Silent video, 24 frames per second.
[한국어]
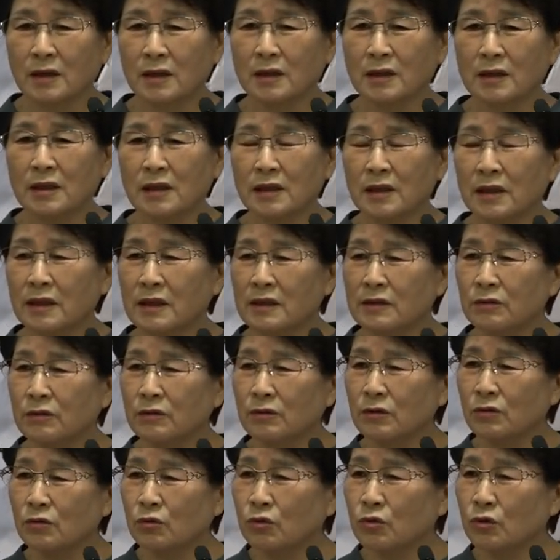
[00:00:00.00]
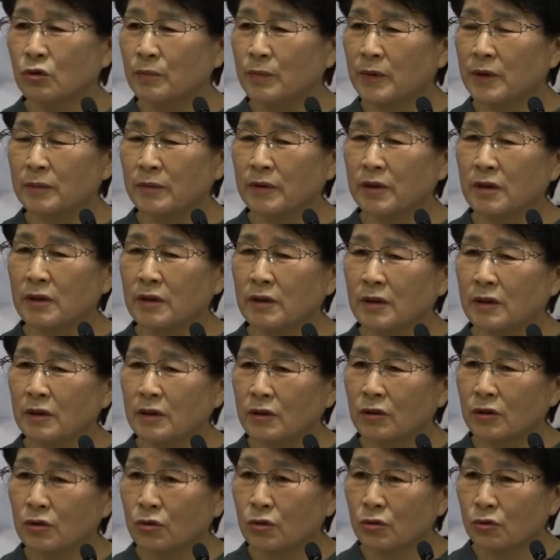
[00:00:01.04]
그러니까 결국은 율법을
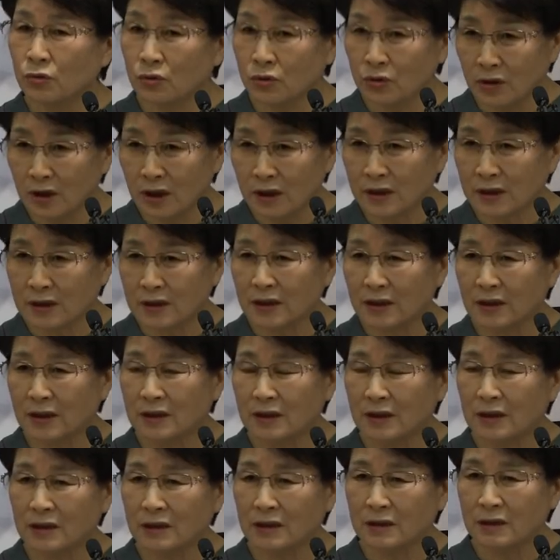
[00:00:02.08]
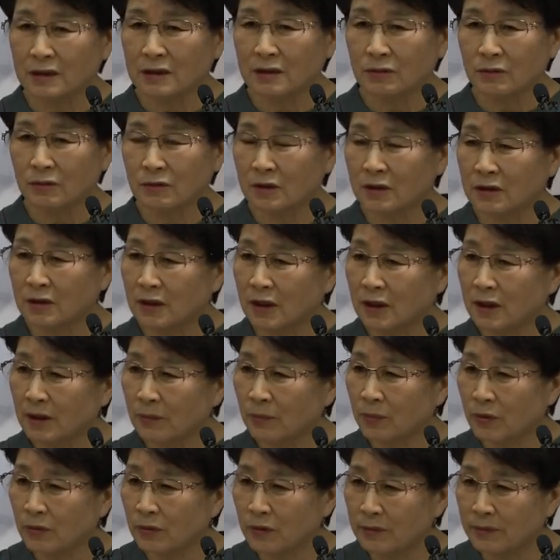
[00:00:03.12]
순종하는 자가 되는 것이고 그때에
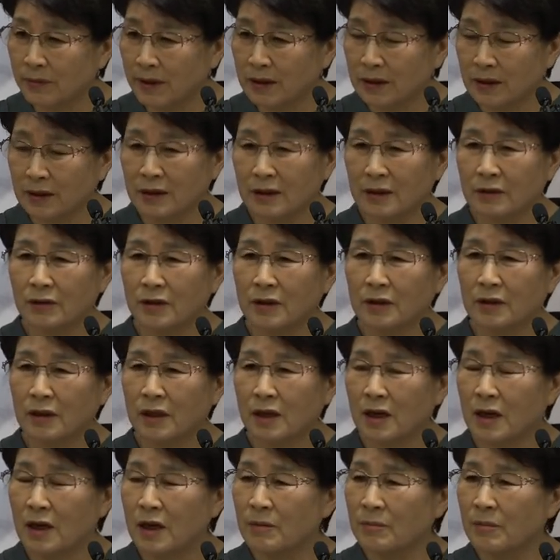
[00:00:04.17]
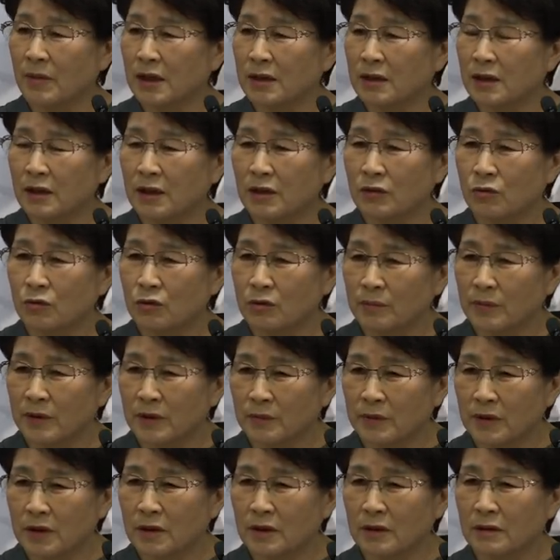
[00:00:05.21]
복을 받는다고 했는데 만약에
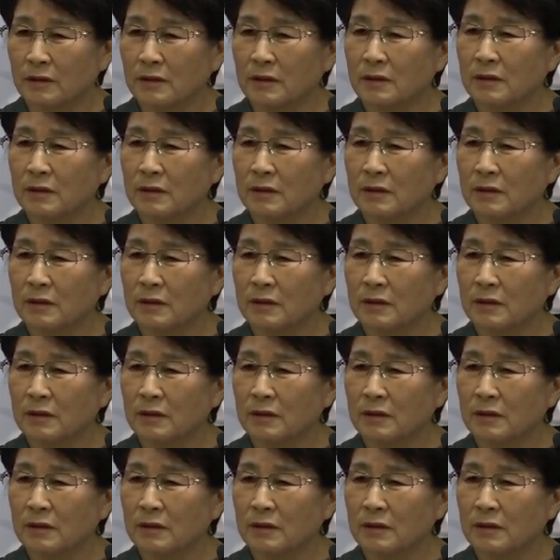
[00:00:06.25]
율법을